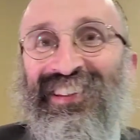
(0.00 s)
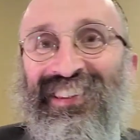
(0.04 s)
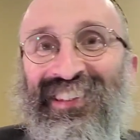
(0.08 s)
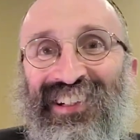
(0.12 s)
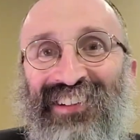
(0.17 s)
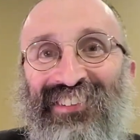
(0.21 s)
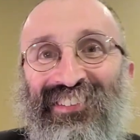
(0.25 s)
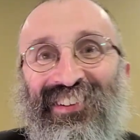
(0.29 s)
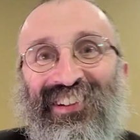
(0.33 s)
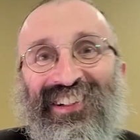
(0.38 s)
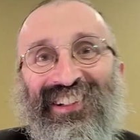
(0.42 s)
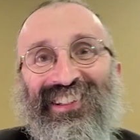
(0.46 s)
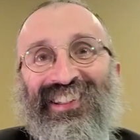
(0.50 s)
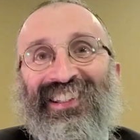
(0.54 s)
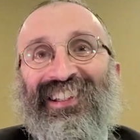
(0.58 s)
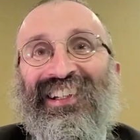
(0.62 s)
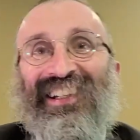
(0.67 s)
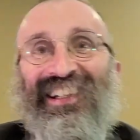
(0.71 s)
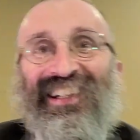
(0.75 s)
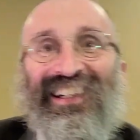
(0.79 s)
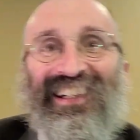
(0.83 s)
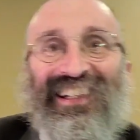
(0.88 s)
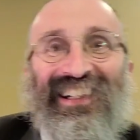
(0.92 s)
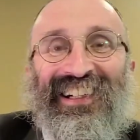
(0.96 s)
Так вот,
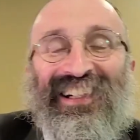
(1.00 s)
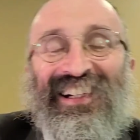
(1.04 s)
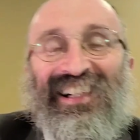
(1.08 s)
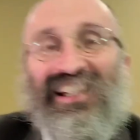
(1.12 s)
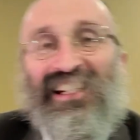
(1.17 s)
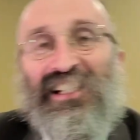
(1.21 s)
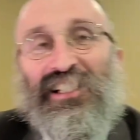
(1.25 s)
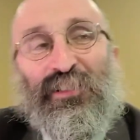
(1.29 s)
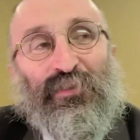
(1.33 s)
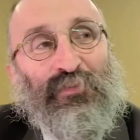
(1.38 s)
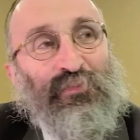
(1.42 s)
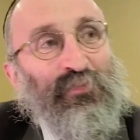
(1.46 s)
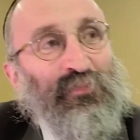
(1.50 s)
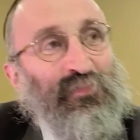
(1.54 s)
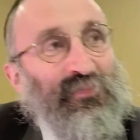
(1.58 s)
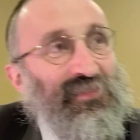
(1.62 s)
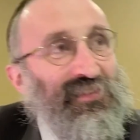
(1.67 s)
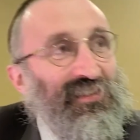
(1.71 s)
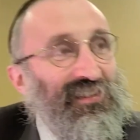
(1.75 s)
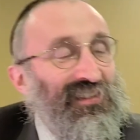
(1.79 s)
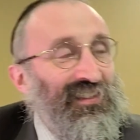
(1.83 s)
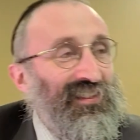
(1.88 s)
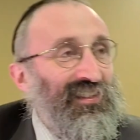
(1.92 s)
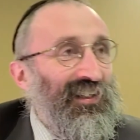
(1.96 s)
эм,
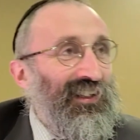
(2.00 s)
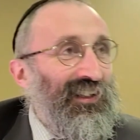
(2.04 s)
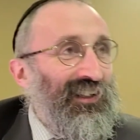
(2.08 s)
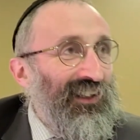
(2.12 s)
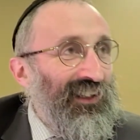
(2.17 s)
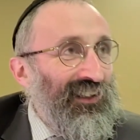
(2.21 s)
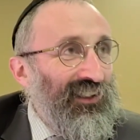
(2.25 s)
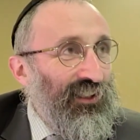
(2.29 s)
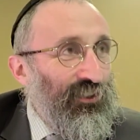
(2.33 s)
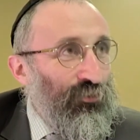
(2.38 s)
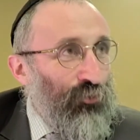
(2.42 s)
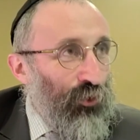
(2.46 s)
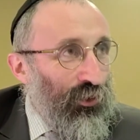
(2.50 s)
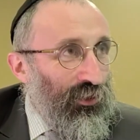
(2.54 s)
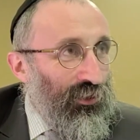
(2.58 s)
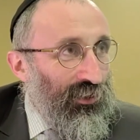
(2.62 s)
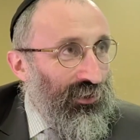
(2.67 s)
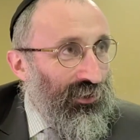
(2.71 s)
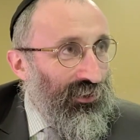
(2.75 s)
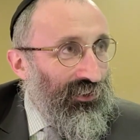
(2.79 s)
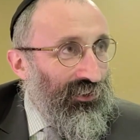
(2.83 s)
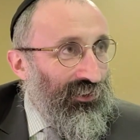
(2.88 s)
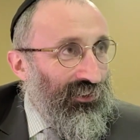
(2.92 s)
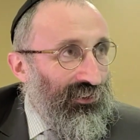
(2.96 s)

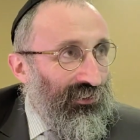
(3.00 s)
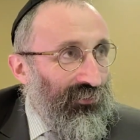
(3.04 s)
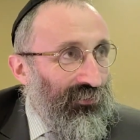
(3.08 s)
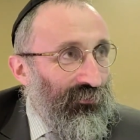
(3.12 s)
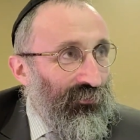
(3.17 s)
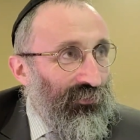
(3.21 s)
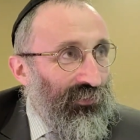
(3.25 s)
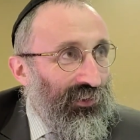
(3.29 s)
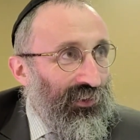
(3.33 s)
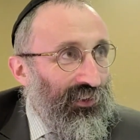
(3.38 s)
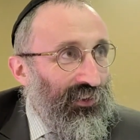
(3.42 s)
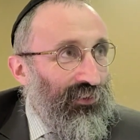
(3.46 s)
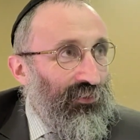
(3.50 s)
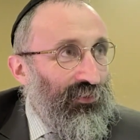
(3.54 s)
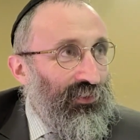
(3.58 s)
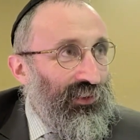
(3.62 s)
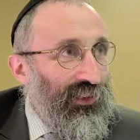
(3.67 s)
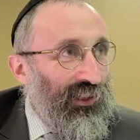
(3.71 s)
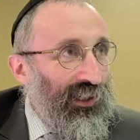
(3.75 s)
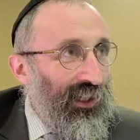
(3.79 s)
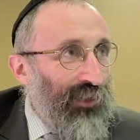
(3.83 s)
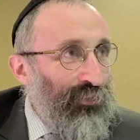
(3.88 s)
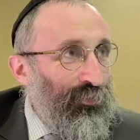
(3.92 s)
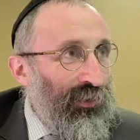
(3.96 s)
сегодня
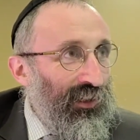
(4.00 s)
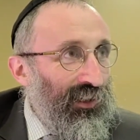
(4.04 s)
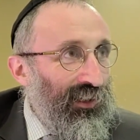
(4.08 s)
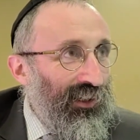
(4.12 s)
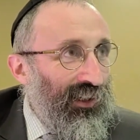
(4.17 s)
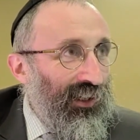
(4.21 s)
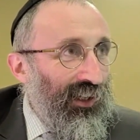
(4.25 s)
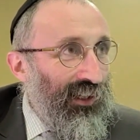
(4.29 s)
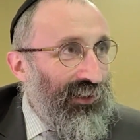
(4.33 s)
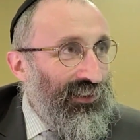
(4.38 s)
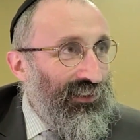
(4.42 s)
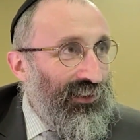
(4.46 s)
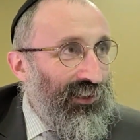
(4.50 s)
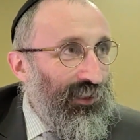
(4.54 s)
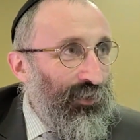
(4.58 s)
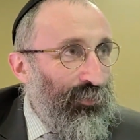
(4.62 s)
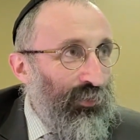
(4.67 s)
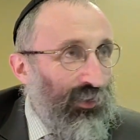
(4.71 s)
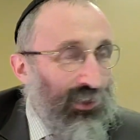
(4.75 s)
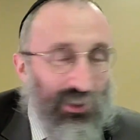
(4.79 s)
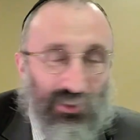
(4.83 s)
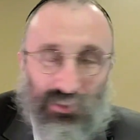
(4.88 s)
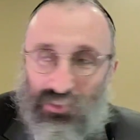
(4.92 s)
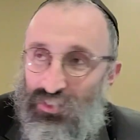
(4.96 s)
всеамериканский
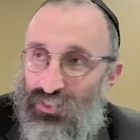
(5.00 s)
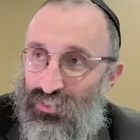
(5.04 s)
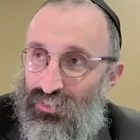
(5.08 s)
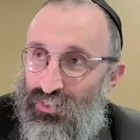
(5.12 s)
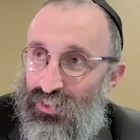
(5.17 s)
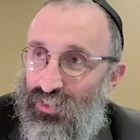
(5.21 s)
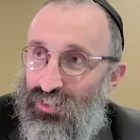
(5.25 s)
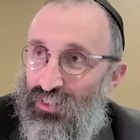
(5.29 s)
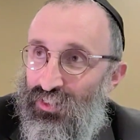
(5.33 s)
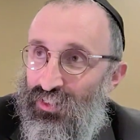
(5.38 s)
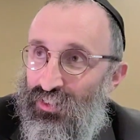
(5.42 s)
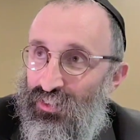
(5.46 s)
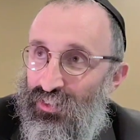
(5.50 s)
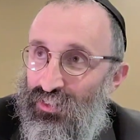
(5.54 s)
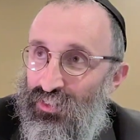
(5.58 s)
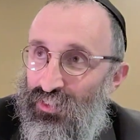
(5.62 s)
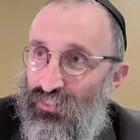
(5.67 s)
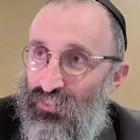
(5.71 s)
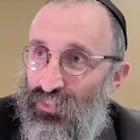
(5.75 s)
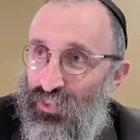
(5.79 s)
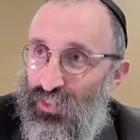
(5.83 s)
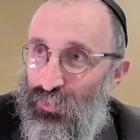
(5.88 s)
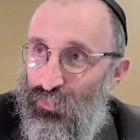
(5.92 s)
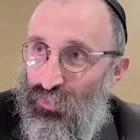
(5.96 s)
праздник, День
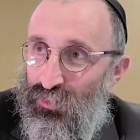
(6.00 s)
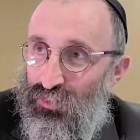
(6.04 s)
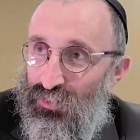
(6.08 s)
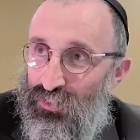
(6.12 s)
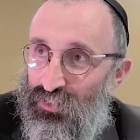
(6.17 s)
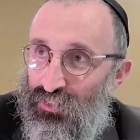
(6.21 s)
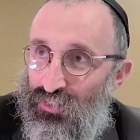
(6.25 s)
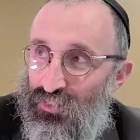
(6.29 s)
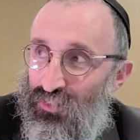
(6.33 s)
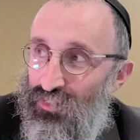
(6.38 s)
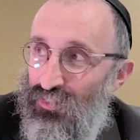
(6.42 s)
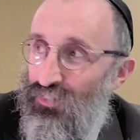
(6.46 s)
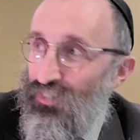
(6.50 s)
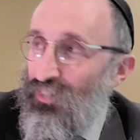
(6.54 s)
независимости.